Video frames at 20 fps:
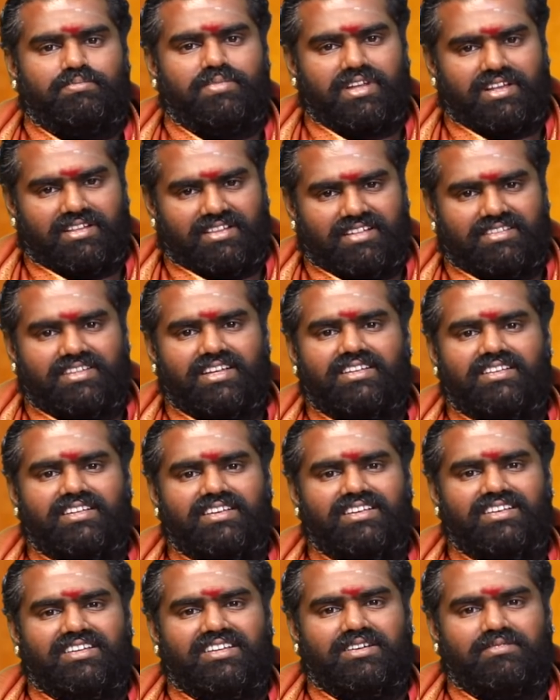பிறந்த
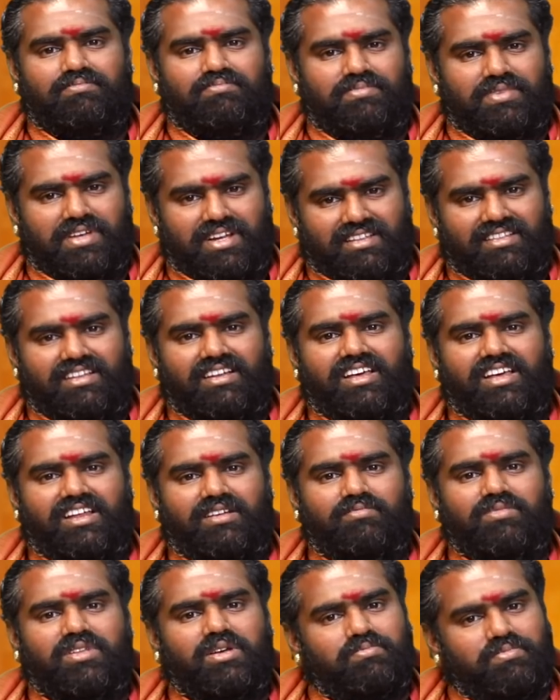தேதி பிறந்த
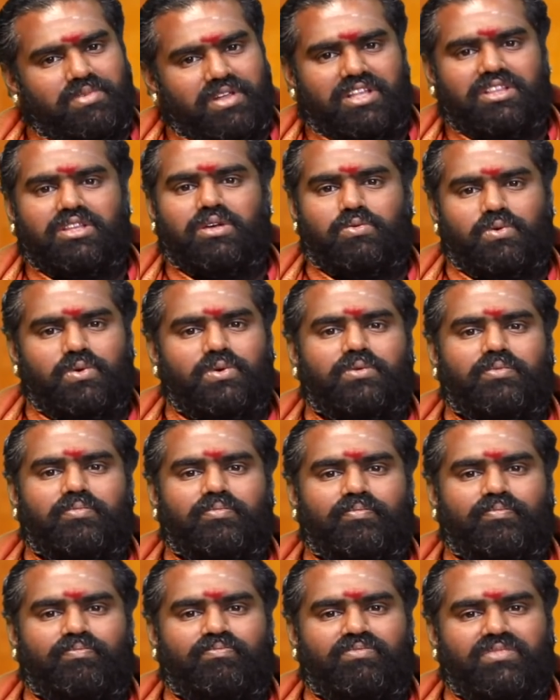நேரம் பிறந்த ஊர்
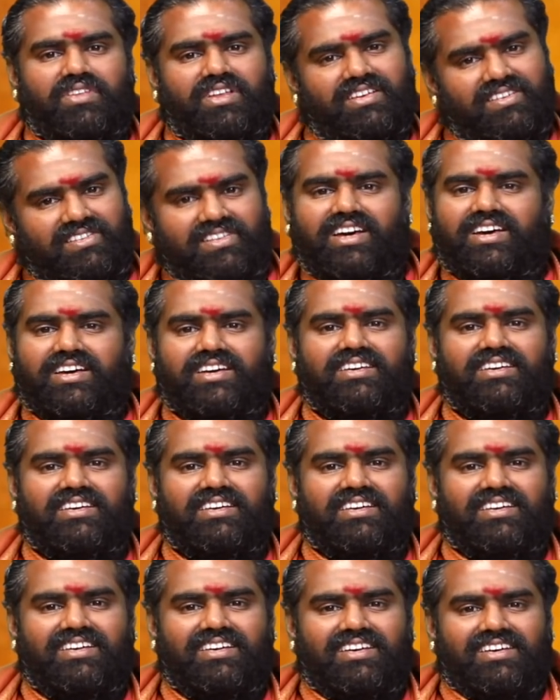இதை
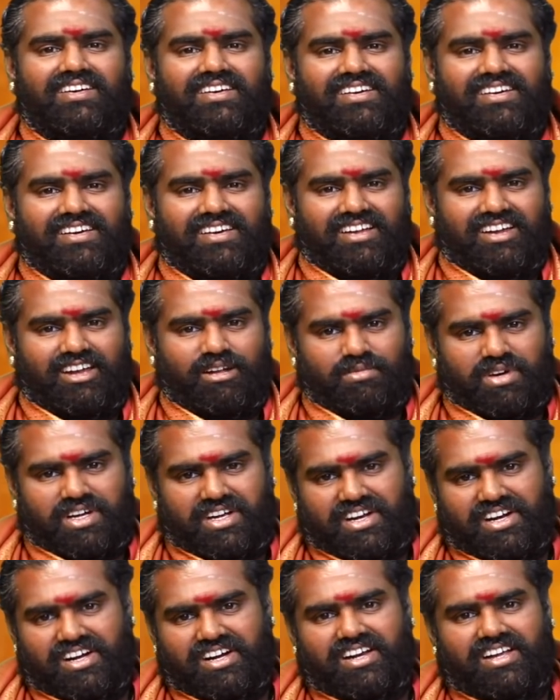நம்ம
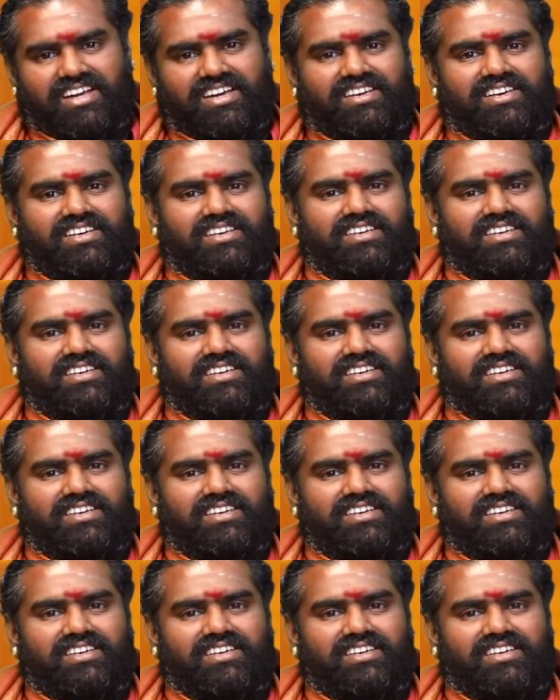கீழே